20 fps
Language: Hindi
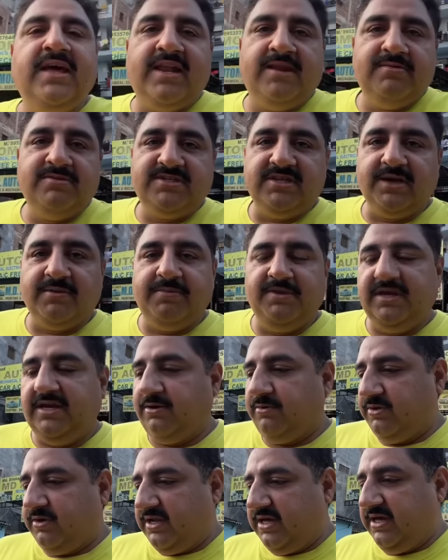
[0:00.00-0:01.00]
यार अभिषेक भैया
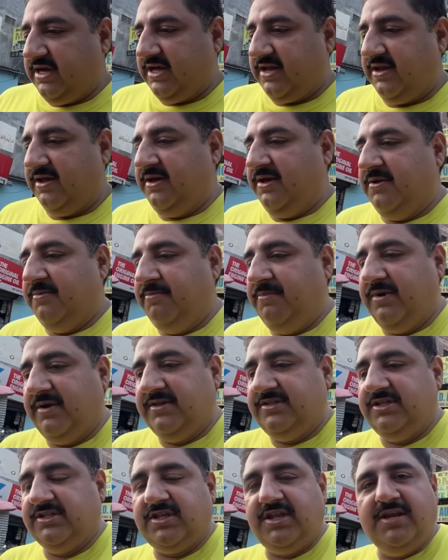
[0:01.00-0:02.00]
को ना यार
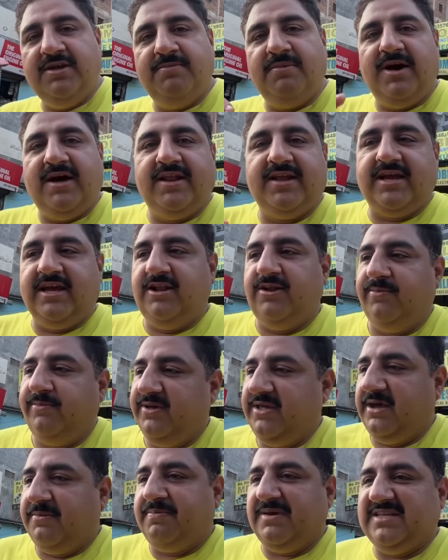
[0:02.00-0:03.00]
जितनी बार कह लो
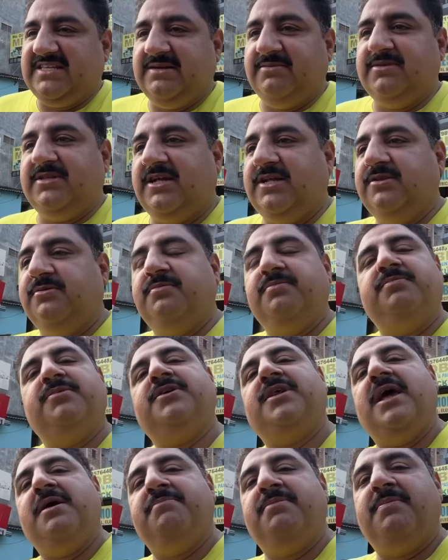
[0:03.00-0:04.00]
भैया पैसे बता दो
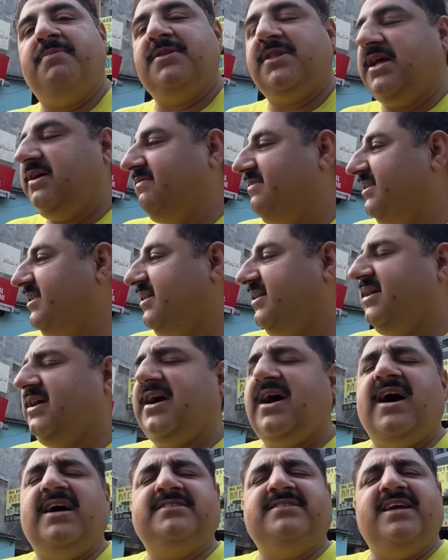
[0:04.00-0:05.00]
टाइम पे बता रहे
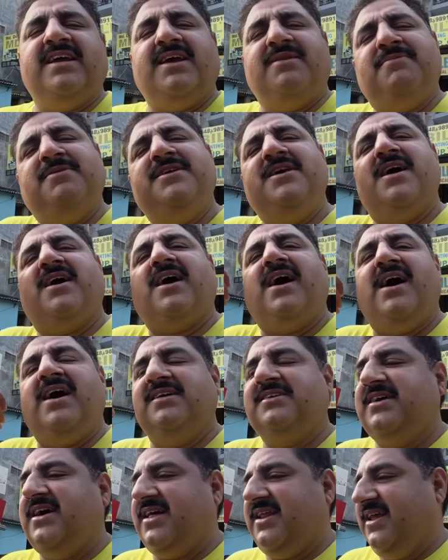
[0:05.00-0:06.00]
आ जाएंगे भैया कहाँ
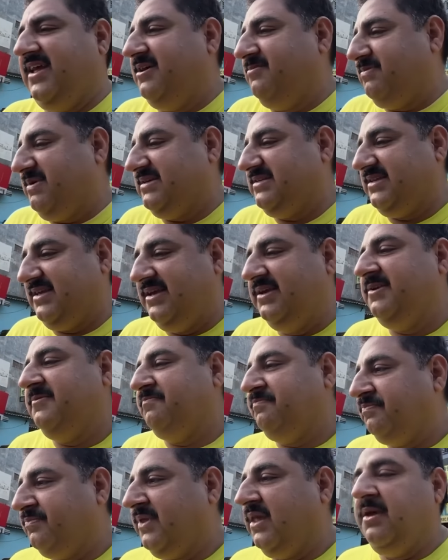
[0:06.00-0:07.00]
जा रहे हैं पैसे
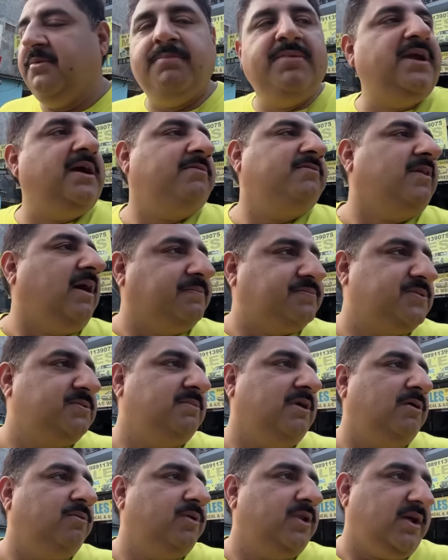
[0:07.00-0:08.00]
भैया अभी वापसी में
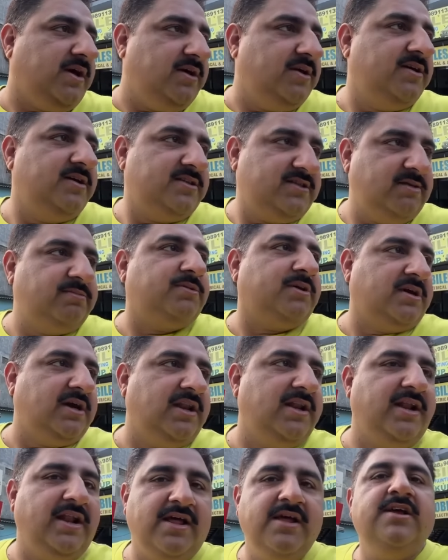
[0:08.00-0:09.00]
आऊँगा ना तब हाँ, तक कर
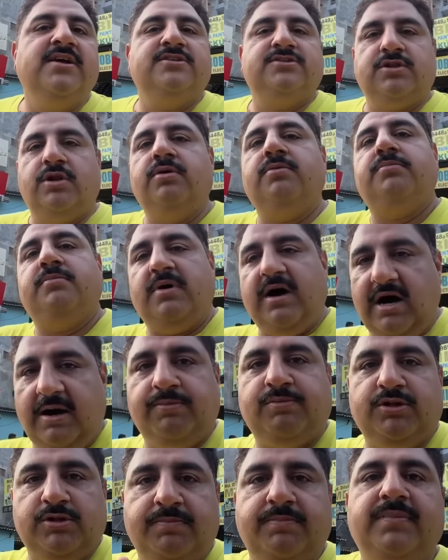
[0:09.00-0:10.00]
लेना चलो
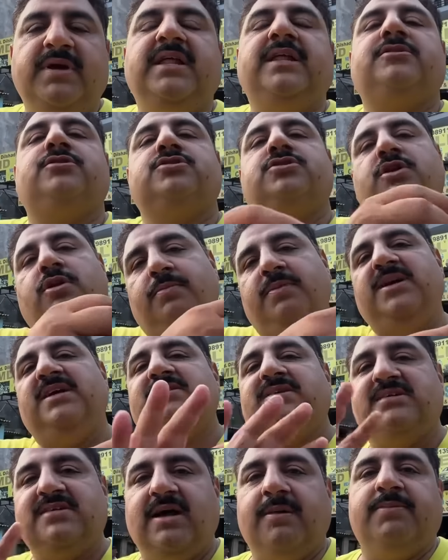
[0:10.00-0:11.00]
आपको तो मेरे तो चलो भैया
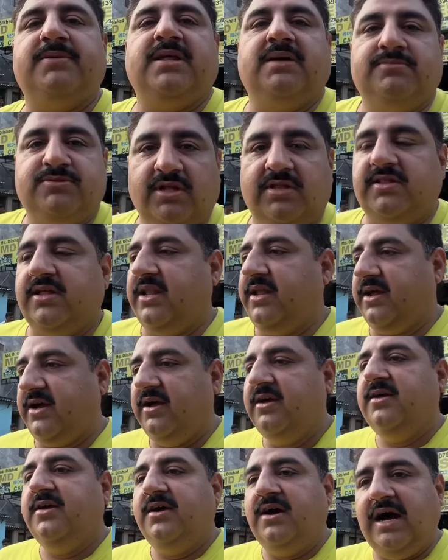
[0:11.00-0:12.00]
से हिसाब किताब चलता रहेगा
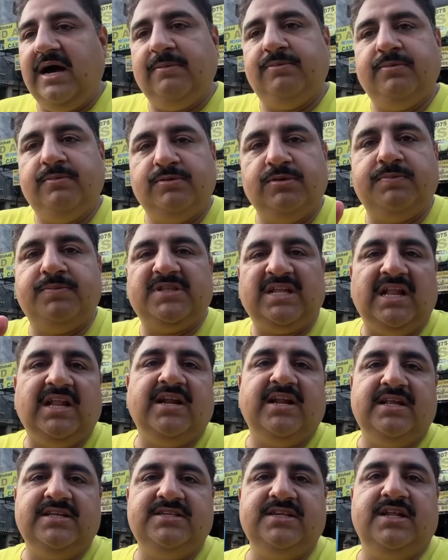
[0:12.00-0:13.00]
आपको भी तो पता
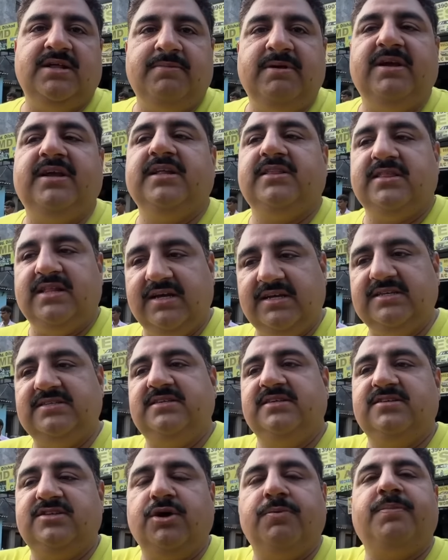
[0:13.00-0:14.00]
लगना चाहिए ना भाई कितना किस
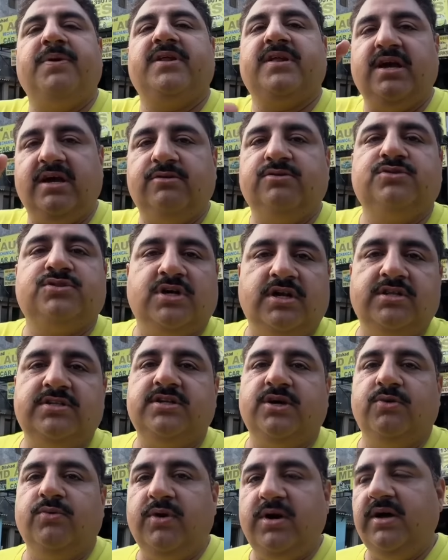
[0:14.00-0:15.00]
चीज़ के ऊपर क्या कुछ खर्चा
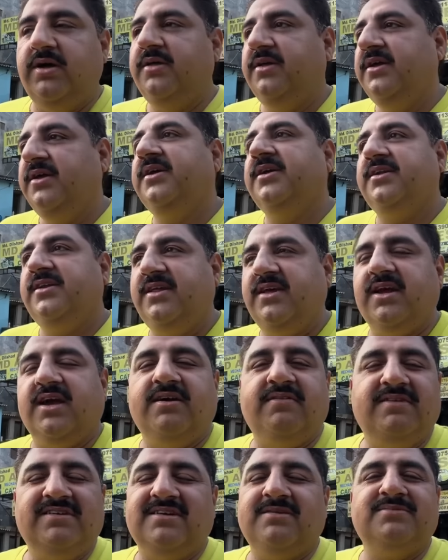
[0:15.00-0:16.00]
हुआ ठीक है
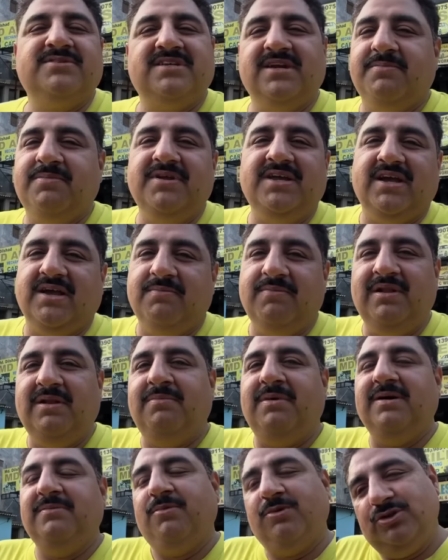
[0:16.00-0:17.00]
वैसे अभिषेक भैया के बिल
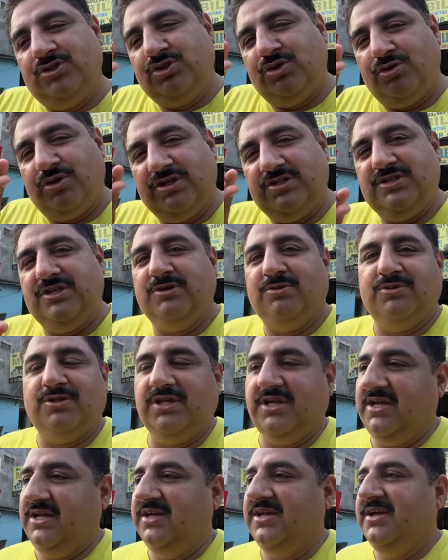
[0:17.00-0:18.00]
भाई बहुत छोटे से होते
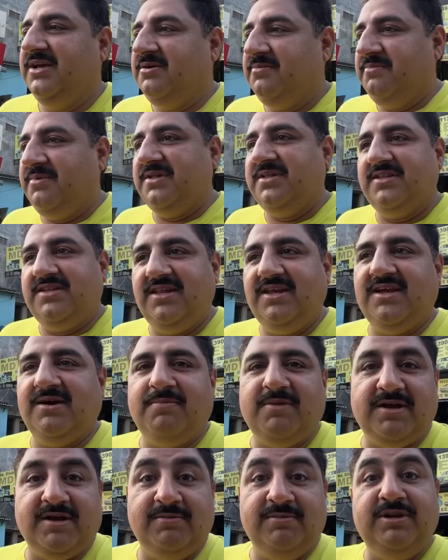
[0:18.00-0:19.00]
हैं ठीक है
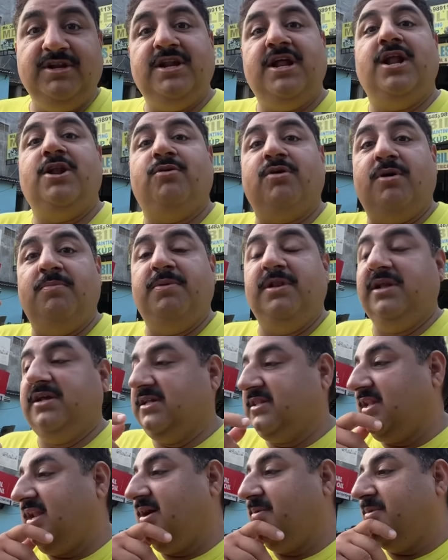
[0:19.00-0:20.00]
बाकी अपनी नैनो का बिल
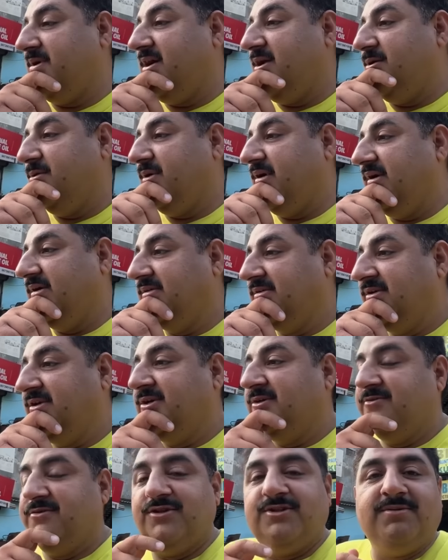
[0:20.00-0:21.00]
कितना बड़ा होगा
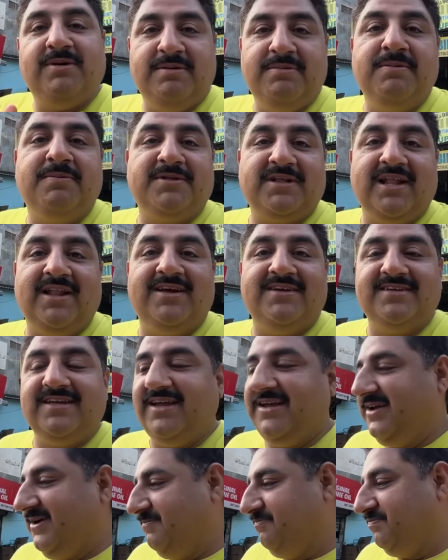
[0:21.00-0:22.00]
तो भाई भी पता लग
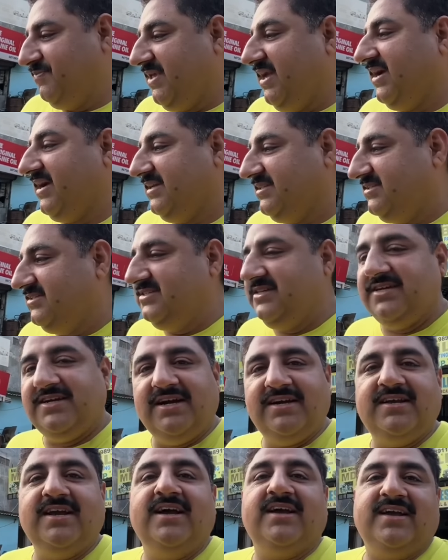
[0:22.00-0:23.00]
जाएगा क्या क्या चीज़ें का
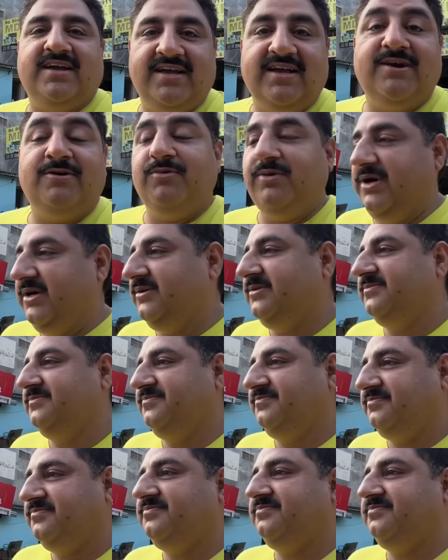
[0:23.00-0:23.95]
क्या क्या क्या हुआ है